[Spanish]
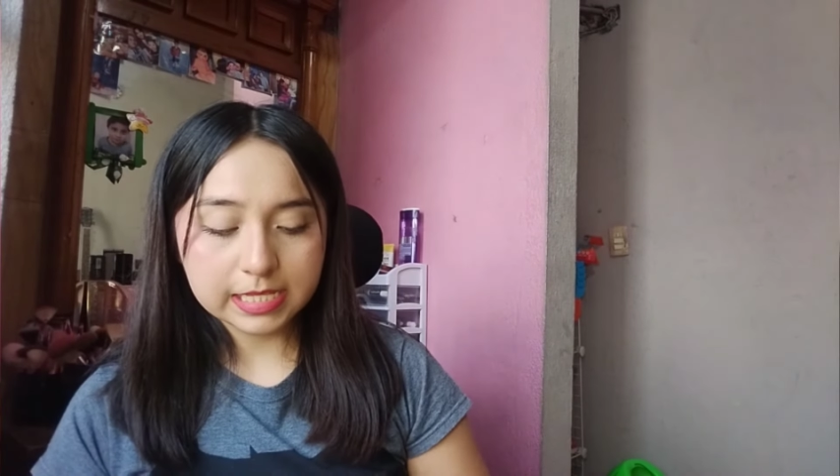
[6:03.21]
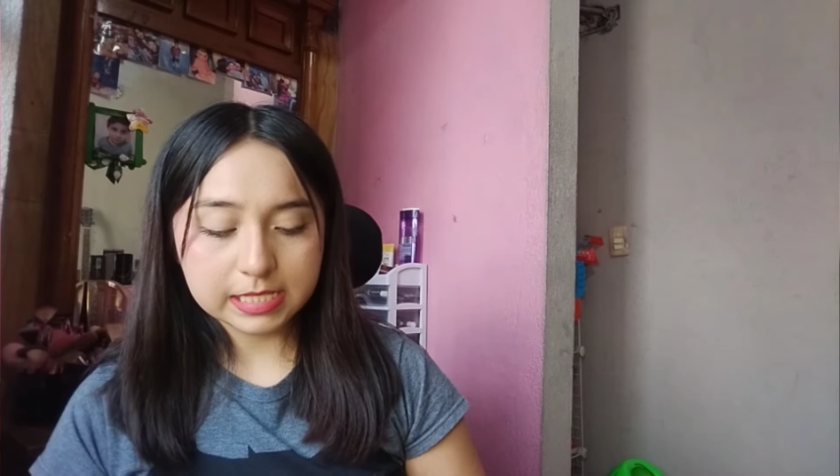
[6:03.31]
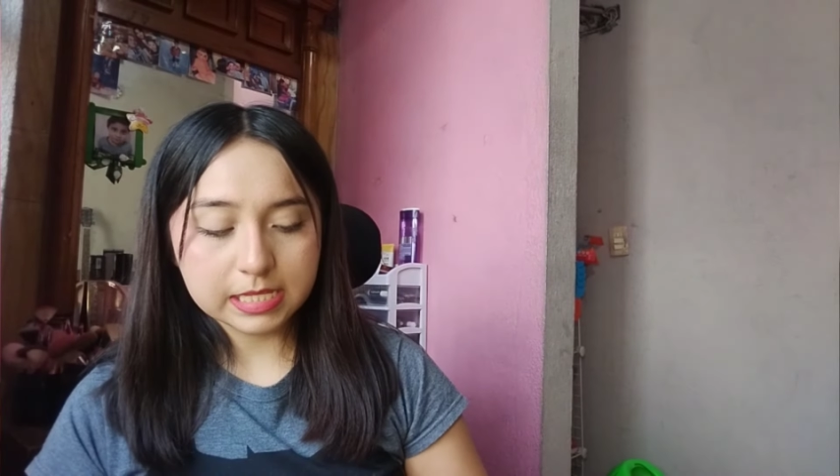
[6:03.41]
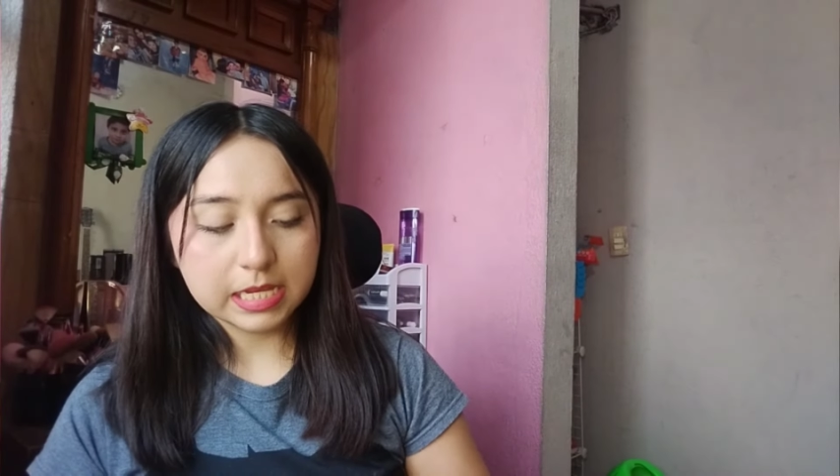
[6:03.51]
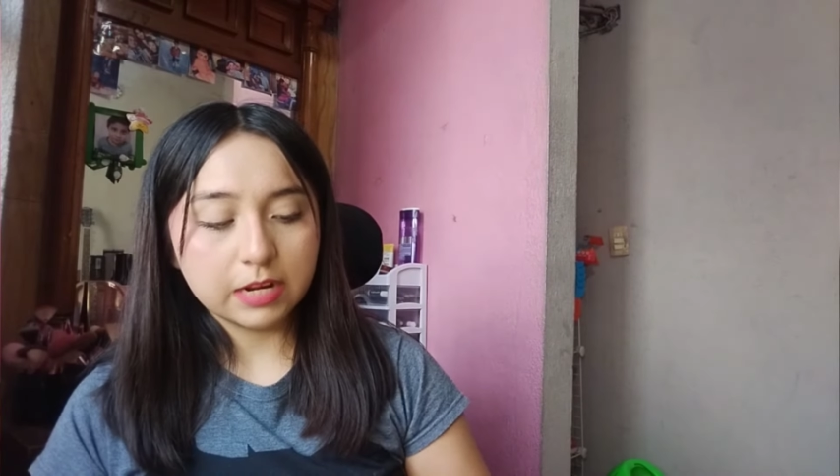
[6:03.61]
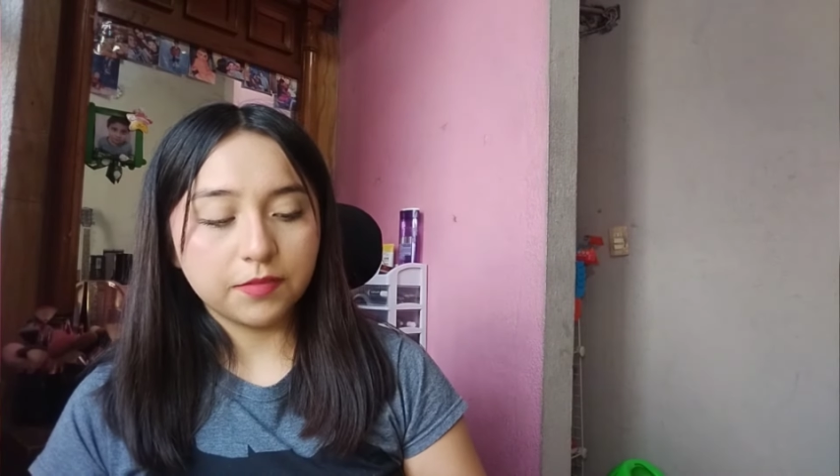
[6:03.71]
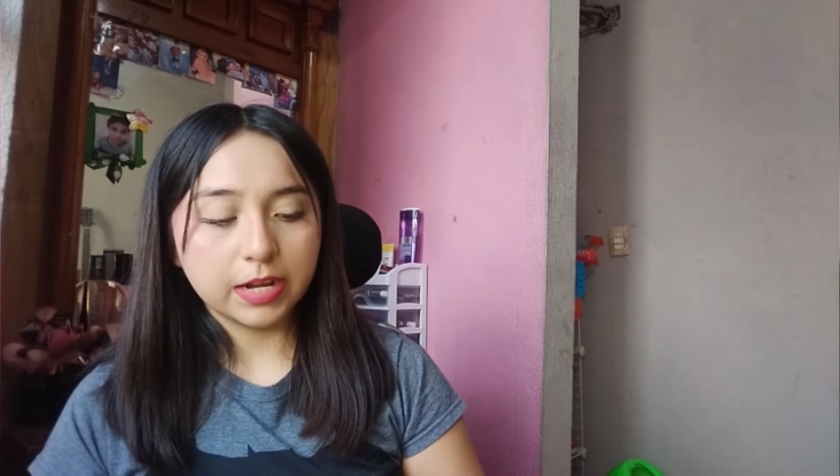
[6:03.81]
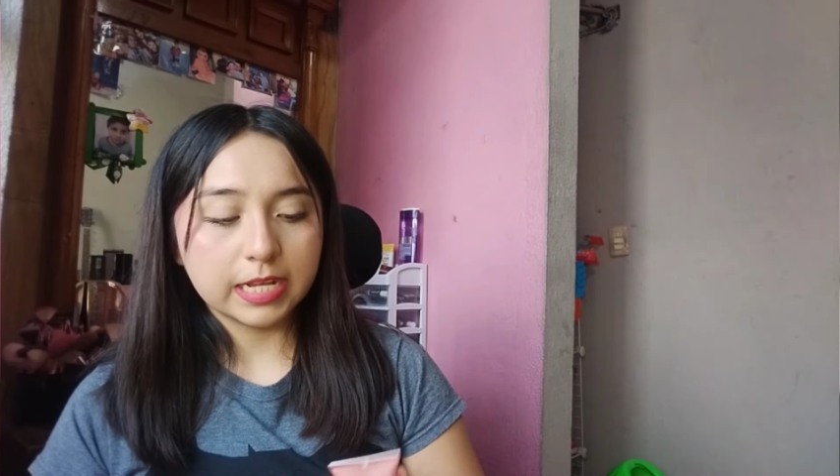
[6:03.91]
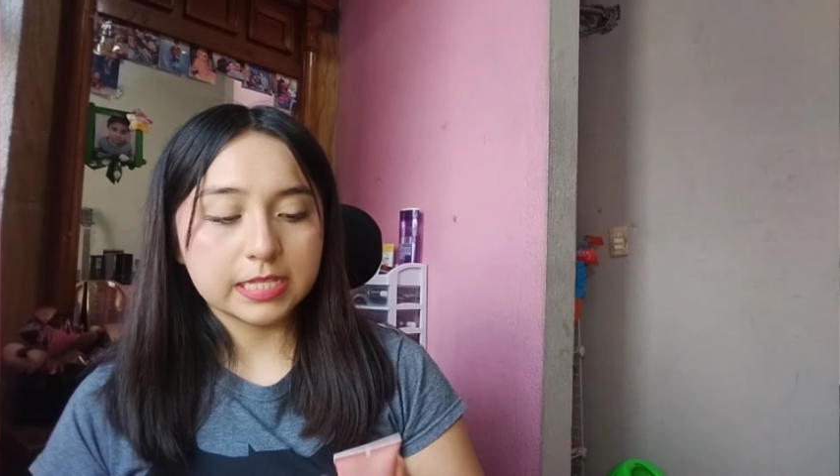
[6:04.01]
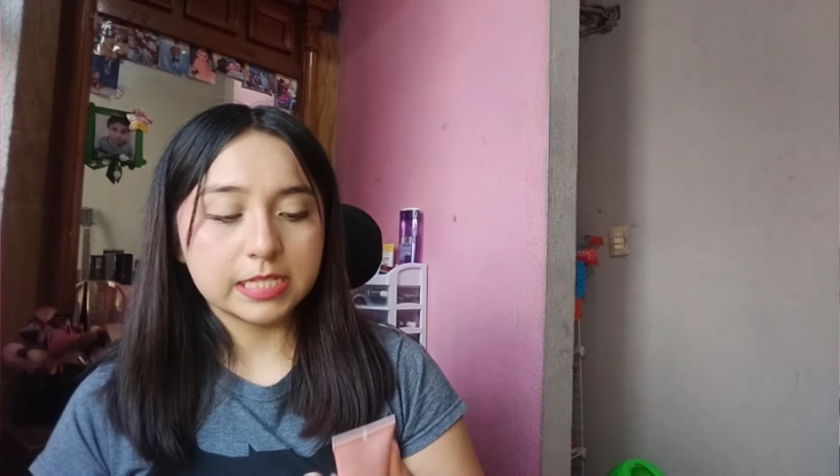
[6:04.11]
esta es de la
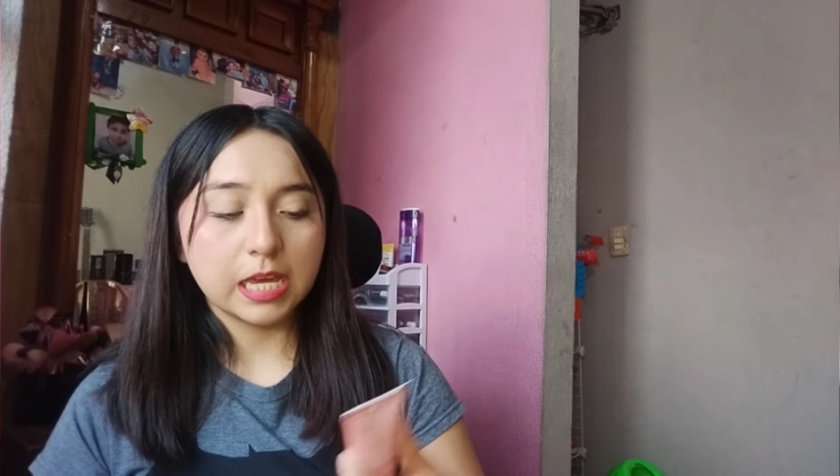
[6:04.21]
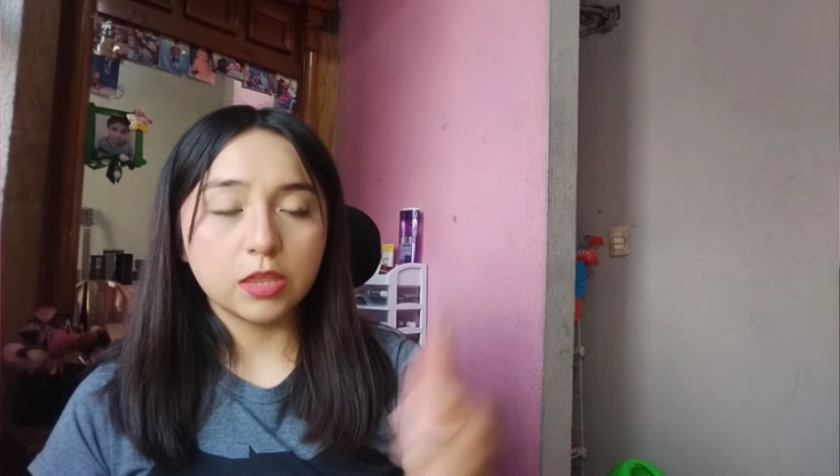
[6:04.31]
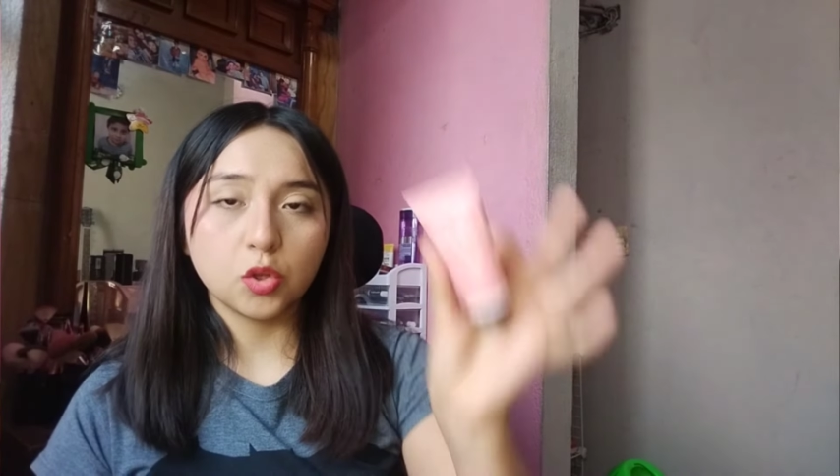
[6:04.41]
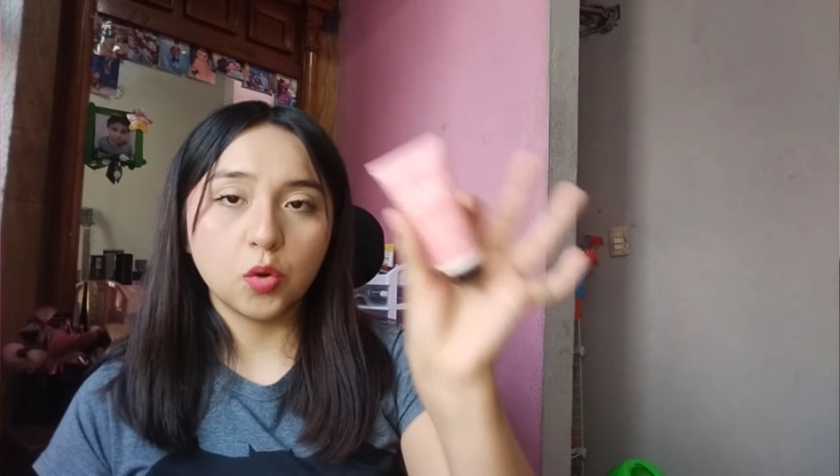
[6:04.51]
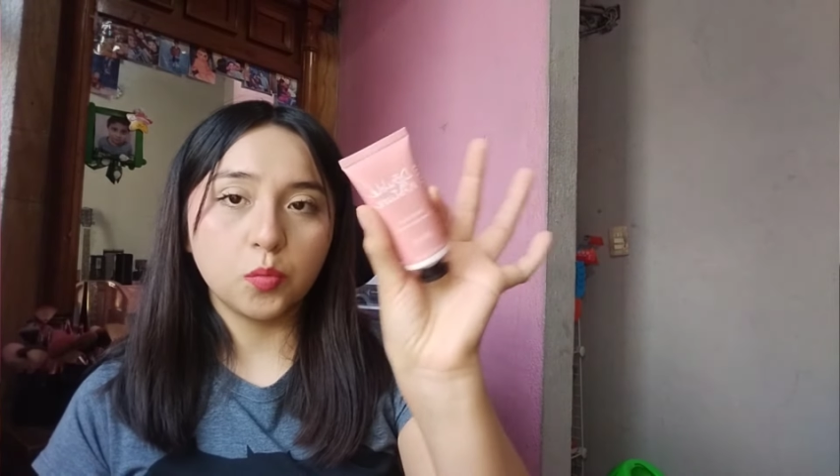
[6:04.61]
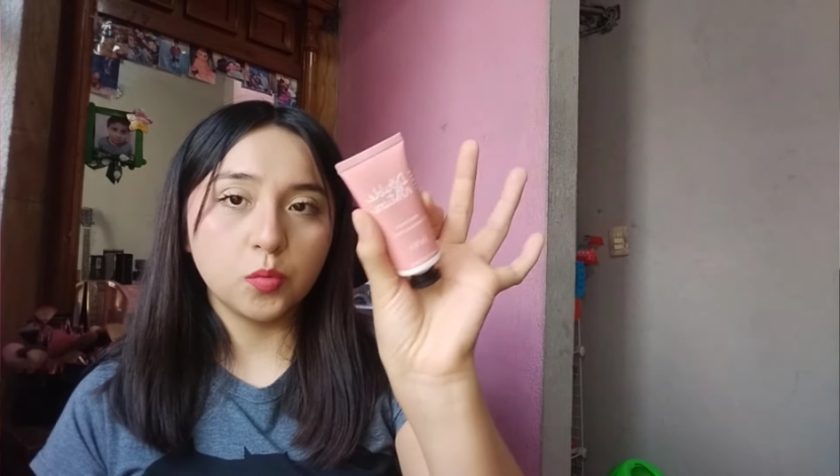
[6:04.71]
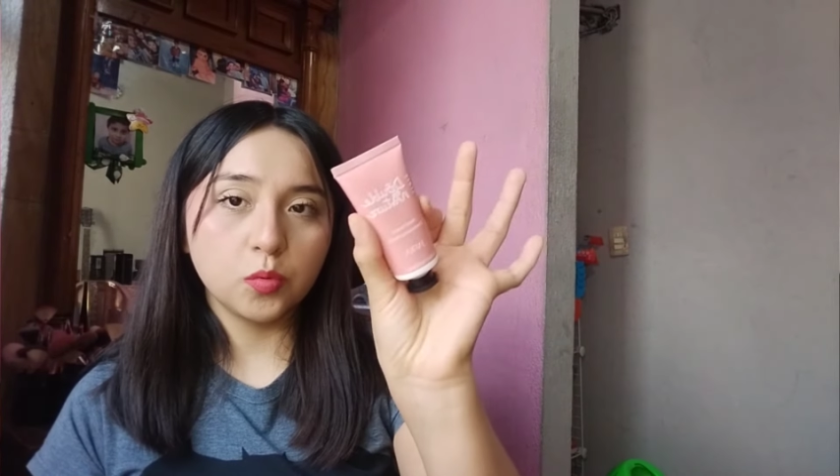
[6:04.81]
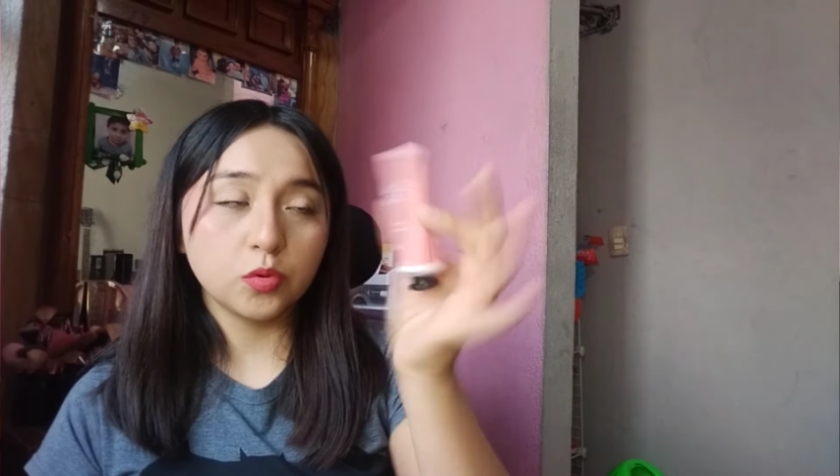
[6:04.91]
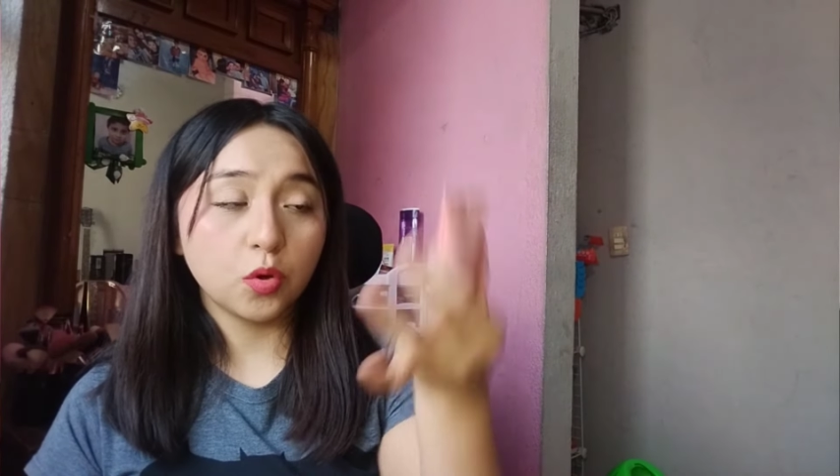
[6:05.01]
fragancia Double,